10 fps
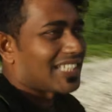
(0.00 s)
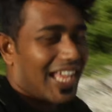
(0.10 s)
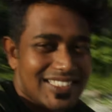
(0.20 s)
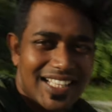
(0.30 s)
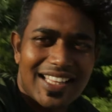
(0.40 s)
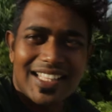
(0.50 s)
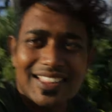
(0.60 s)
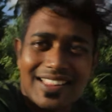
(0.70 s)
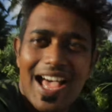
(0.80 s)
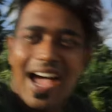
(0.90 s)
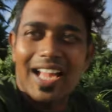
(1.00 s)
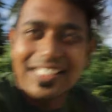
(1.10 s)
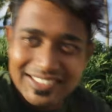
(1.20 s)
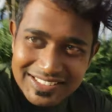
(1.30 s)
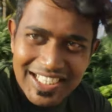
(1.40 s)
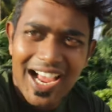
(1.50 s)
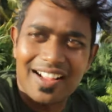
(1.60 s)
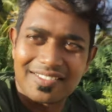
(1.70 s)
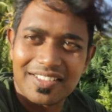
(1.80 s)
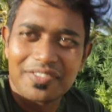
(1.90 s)
साथ साथ इतना अच्छा
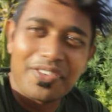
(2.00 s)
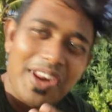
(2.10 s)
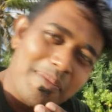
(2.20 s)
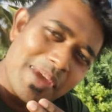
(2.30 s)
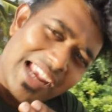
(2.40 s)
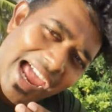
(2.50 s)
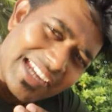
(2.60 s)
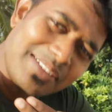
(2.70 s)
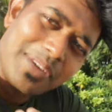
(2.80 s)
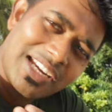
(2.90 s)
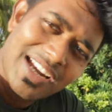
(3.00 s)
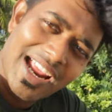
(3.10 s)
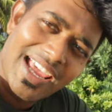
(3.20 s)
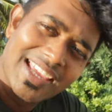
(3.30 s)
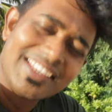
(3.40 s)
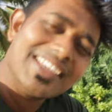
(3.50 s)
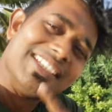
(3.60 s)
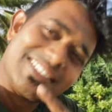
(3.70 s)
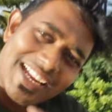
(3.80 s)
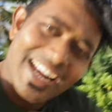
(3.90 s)
फ्री में लाइट मिल रहा है
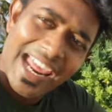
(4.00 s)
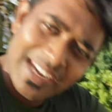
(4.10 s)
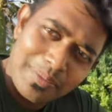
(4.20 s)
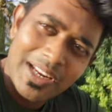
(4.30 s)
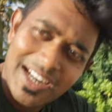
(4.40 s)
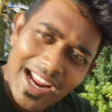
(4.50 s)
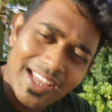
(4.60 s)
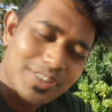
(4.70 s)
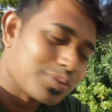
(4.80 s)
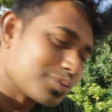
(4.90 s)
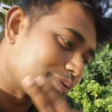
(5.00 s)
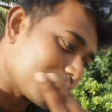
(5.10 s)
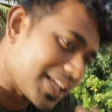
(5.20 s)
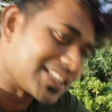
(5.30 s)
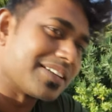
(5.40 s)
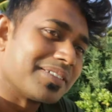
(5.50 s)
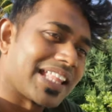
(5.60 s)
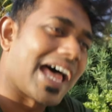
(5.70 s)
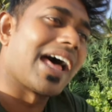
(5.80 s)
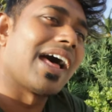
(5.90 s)
सनलाइट मिल रहा है सूरज
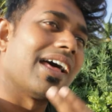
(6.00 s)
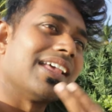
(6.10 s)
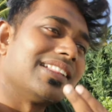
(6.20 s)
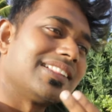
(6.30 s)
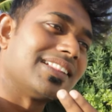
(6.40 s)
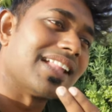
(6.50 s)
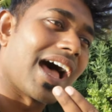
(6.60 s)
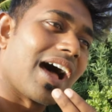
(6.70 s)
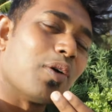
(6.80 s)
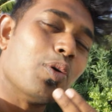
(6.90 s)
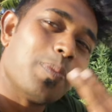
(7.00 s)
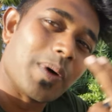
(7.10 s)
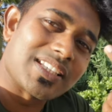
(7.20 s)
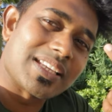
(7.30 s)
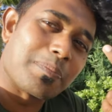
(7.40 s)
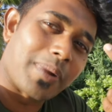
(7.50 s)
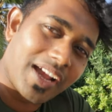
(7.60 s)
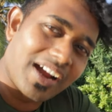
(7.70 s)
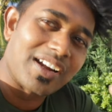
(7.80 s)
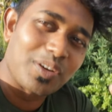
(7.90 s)
देवता इतना ऊपर से
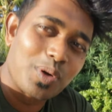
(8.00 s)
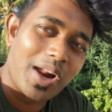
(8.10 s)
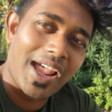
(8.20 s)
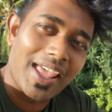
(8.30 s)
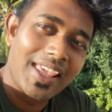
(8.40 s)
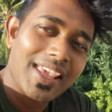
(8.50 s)
प्रकट हो रहा है